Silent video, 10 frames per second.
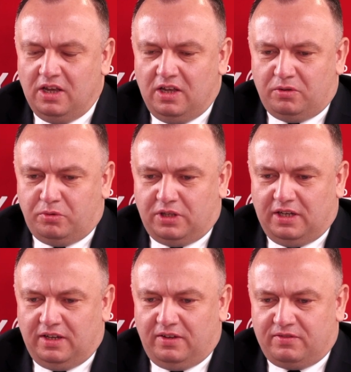Służby
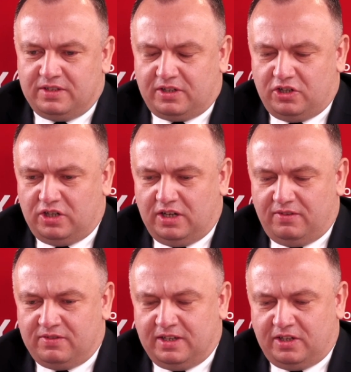tutaj zdrowia? w
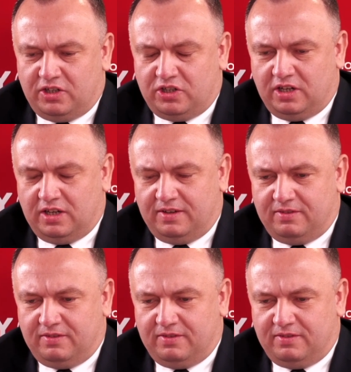zakresie, w, zakresie,